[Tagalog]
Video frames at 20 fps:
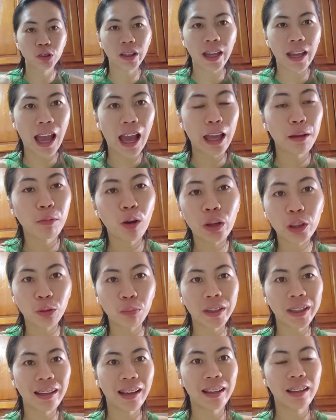pero di ko
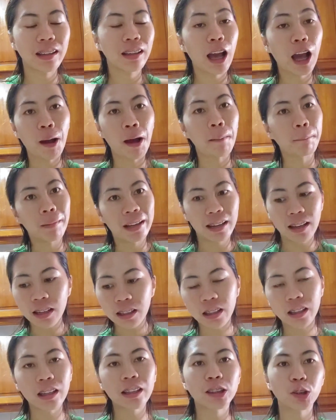gusto kay di
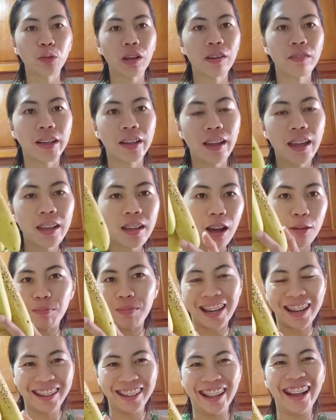man na maayo sa mga
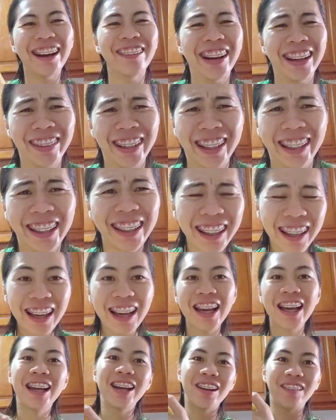high blood. So, muna
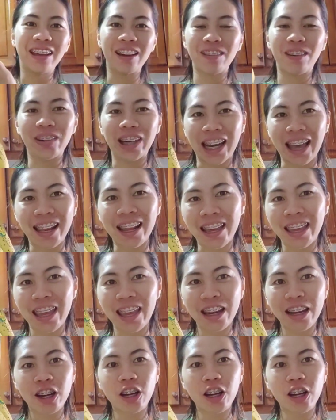to, mag ko og